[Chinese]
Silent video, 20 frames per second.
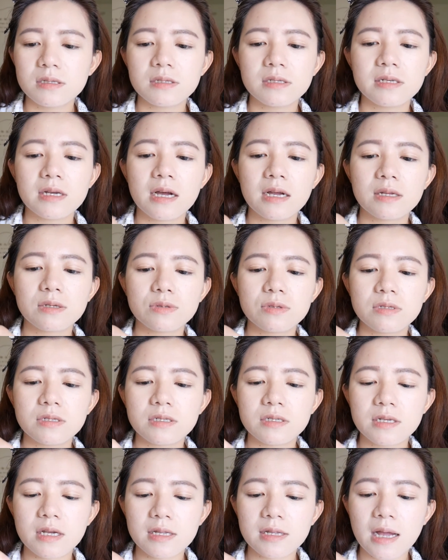这样就是
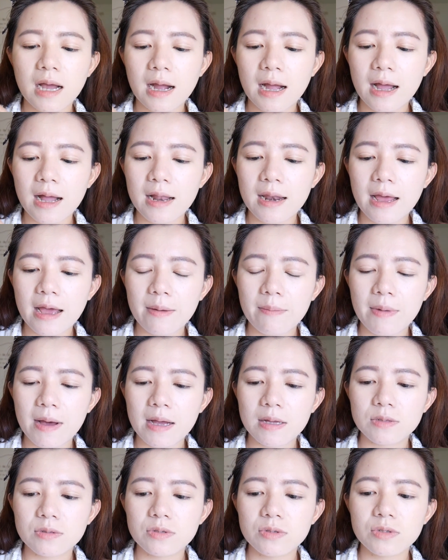直接打开来
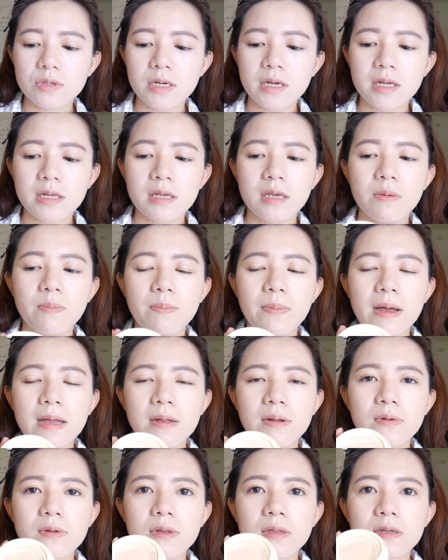嘛，所以就跟一
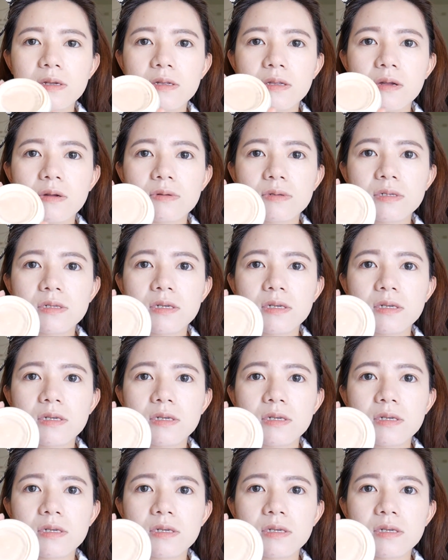般的那种